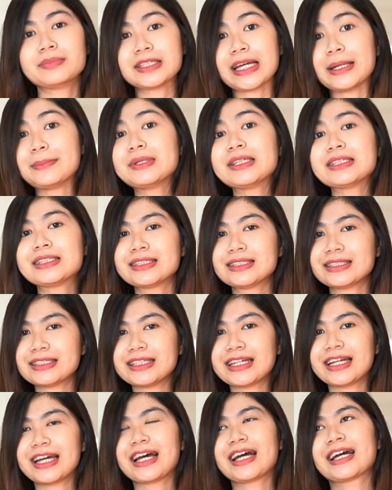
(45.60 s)
ใช้มือถือ
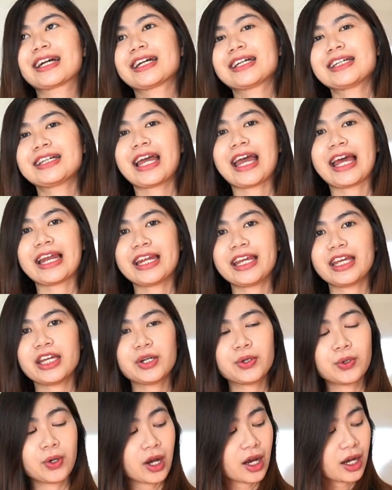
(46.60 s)
นะคะ ก็คือ
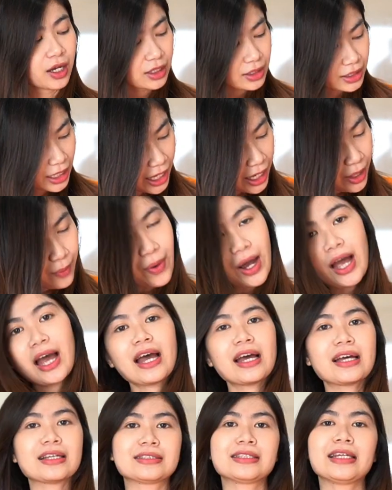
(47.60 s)
handheld แต่ว่า
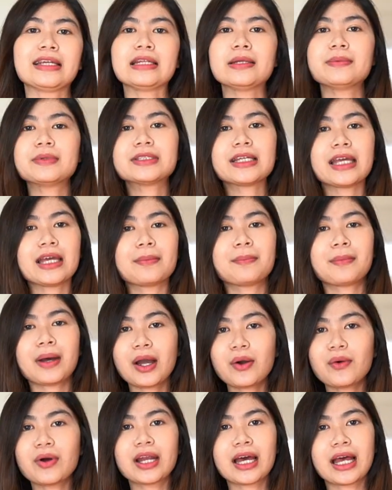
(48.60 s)
สิ่งที่พิเศษ
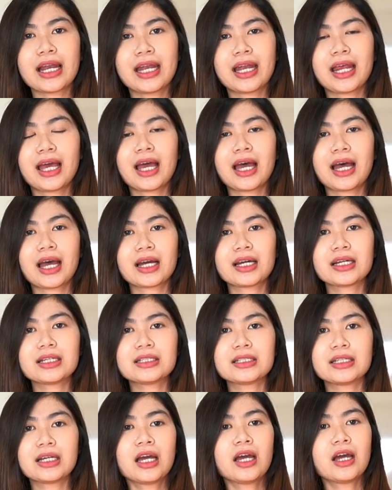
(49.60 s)
มากกว่านั้นนะคะ ก็
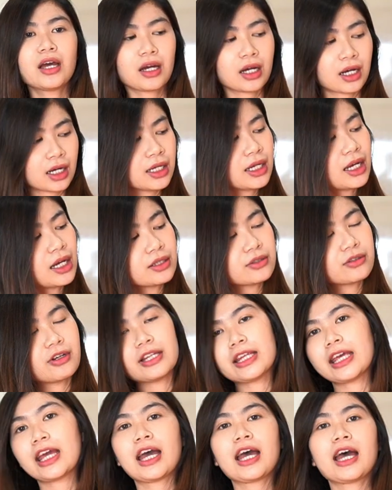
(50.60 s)
คือเครื่องตั
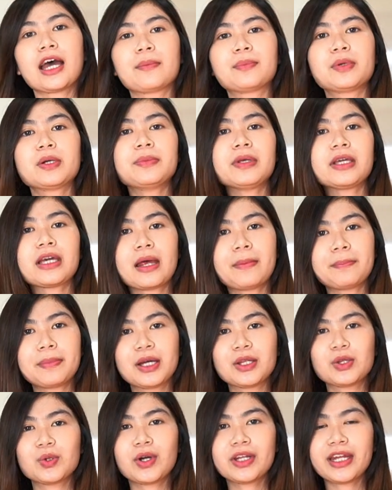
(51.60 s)
วนี้ค่ะเพิ่งมีการ
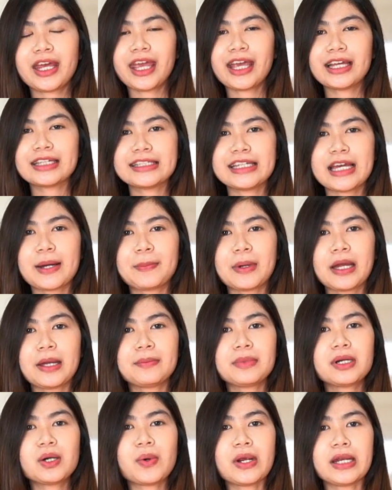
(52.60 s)
เปิดตัวในเอเชียไป
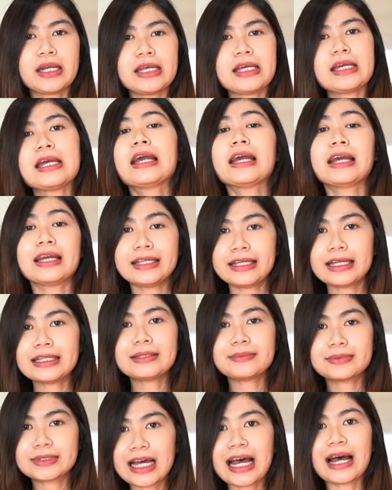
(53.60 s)
เมื่อวันที่
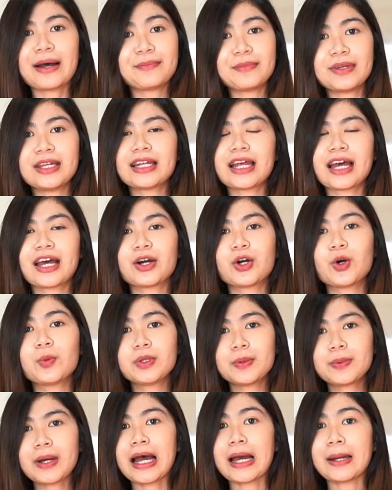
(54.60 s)
23 มีนาคม
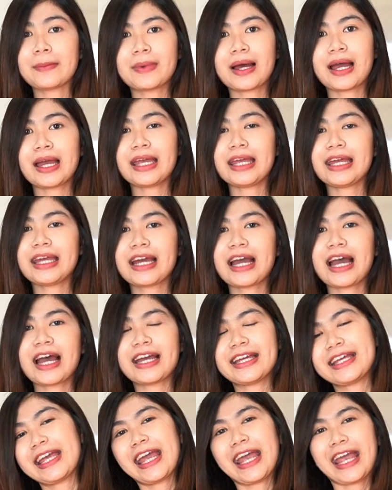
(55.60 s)
ที่ผ่านมาเอง
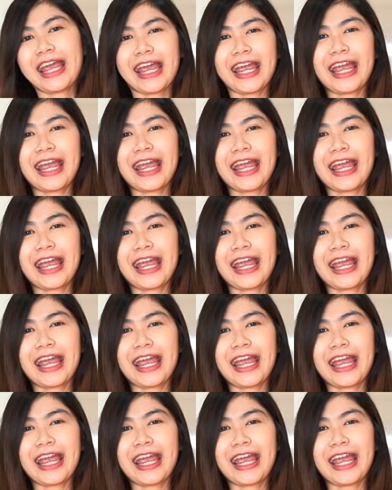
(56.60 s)
ค่ะเย